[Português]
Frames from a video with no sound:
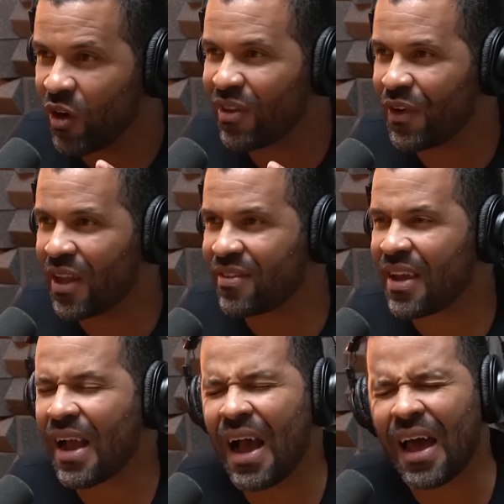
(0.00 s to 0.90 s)
que você fala assim,
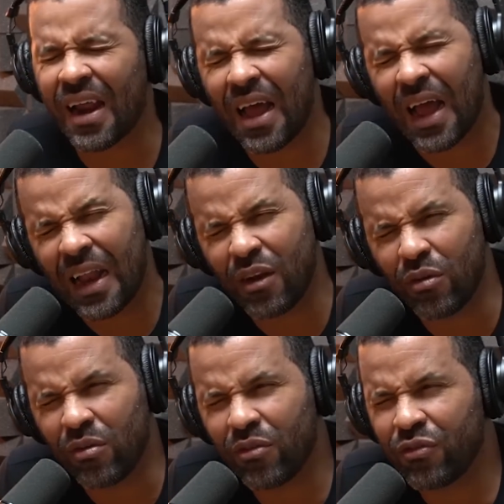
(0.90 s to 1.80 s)

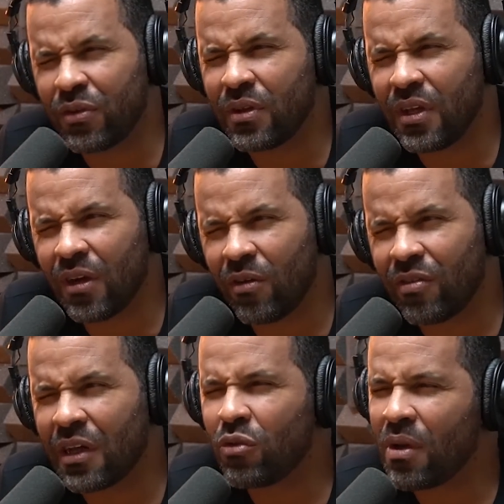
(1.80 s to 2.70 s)
caralho, fodeu,
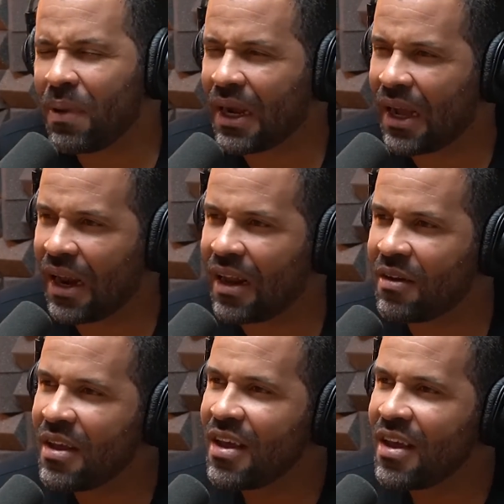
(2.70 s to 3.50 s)
vai doer pra caralho.